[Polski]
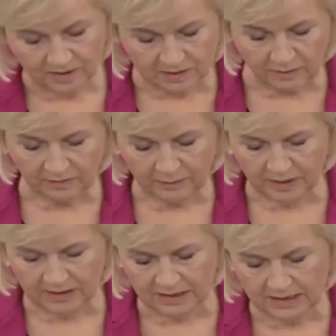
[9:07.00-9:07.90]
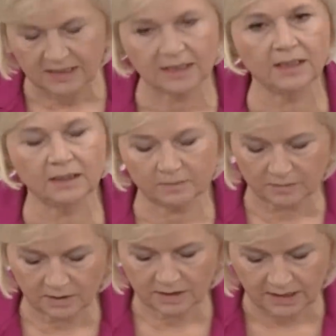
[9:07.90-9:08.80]
Rozmowa prezesa z
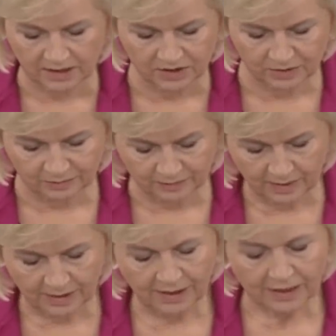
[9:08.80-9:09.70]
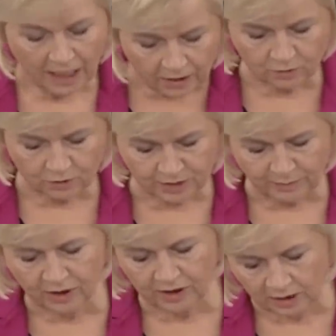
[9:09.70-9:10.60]
innym sędzią. Jarku, czy
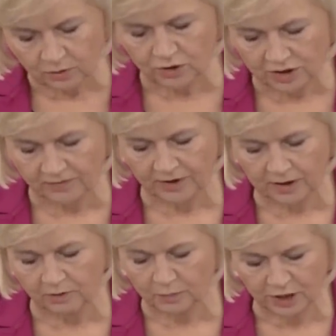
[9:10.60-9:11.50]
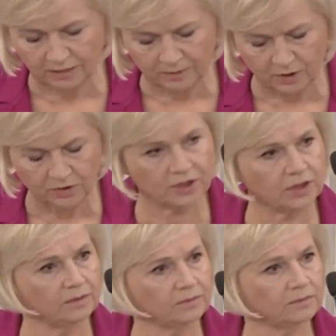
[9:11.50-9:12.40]
mogę nadużyć Twojej
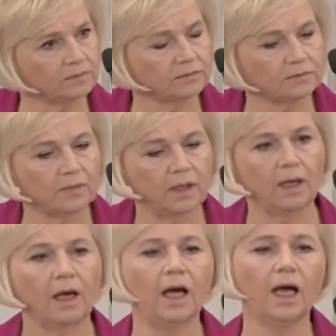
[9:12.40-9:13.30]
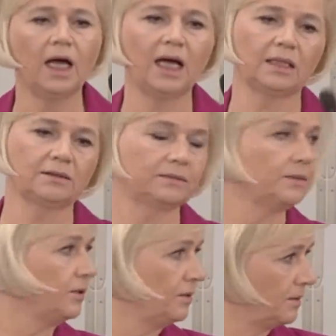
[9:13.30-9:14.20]
uprzejmości? A,
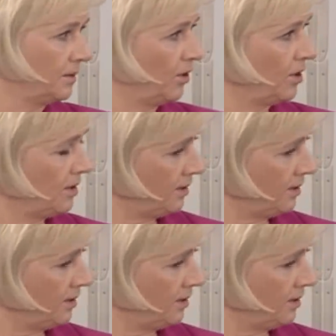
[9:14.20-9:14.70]
to